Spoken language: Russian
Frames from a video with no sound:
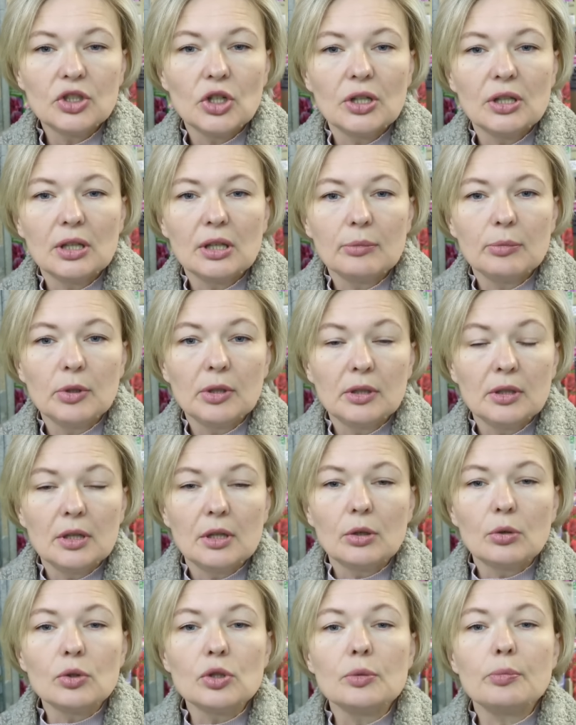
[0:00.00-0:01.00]

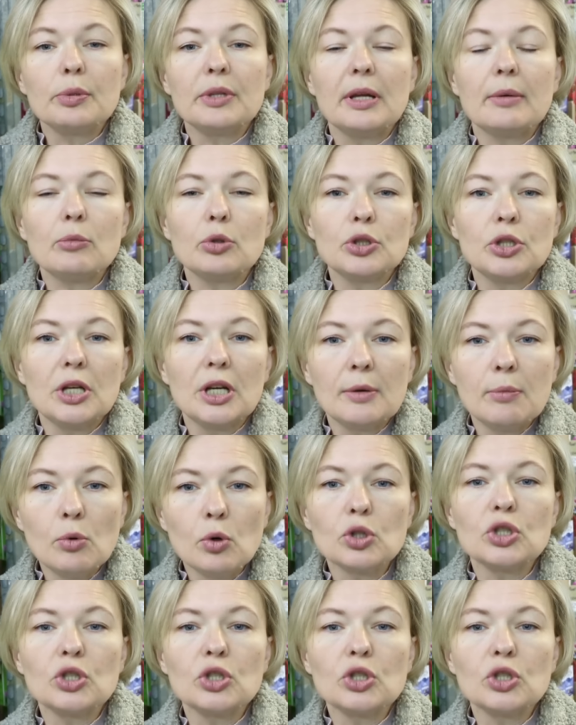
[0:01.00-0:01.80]
чайно-гибридные розы, потому что их